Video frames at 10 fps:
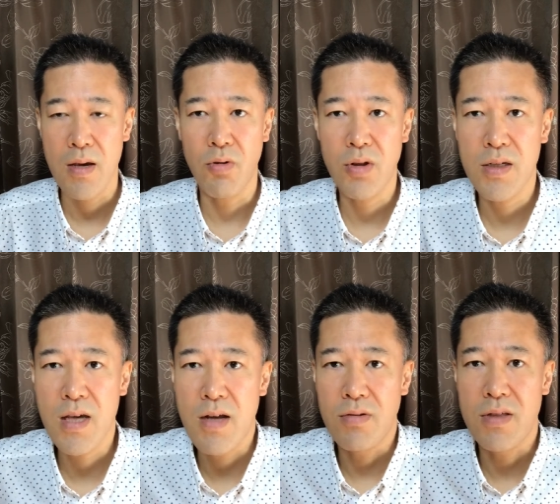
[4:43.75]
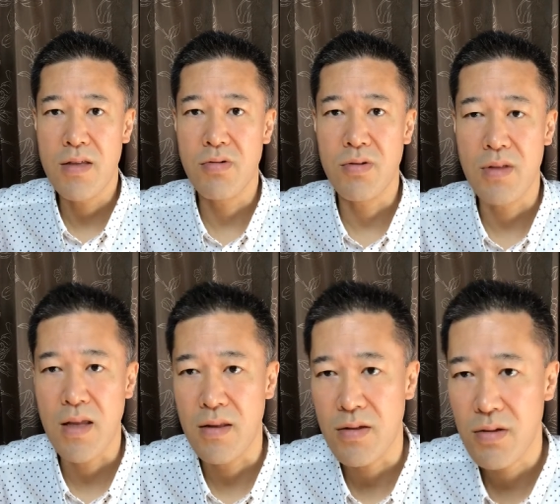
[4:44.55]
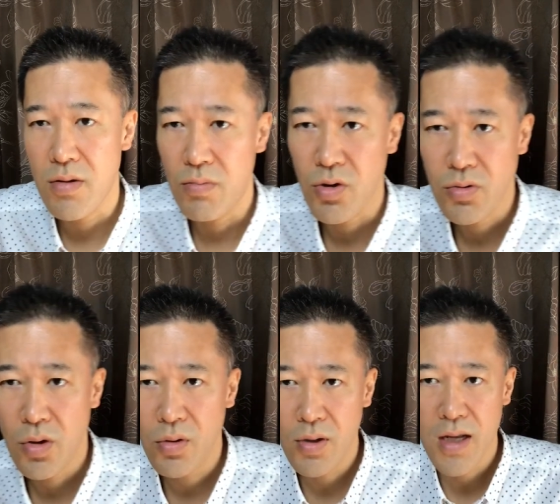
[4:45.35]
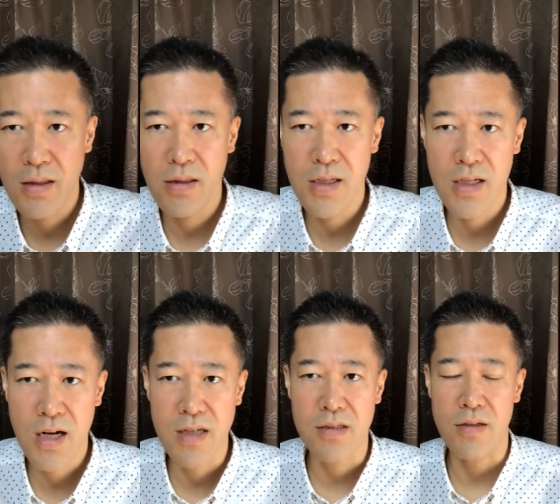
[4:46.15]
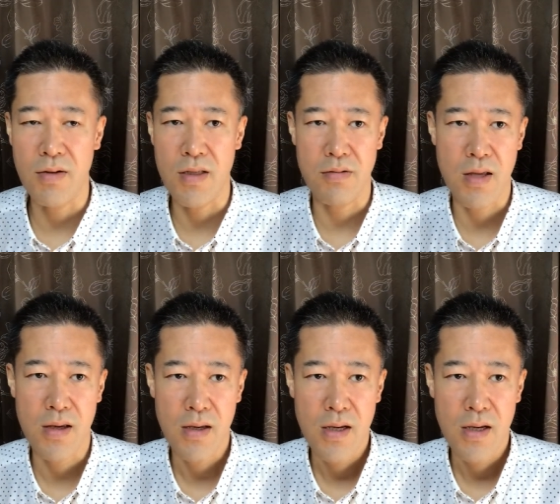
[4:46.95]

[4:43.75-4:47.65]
ボディケアの施術なんですけども、その辺に関してはですね、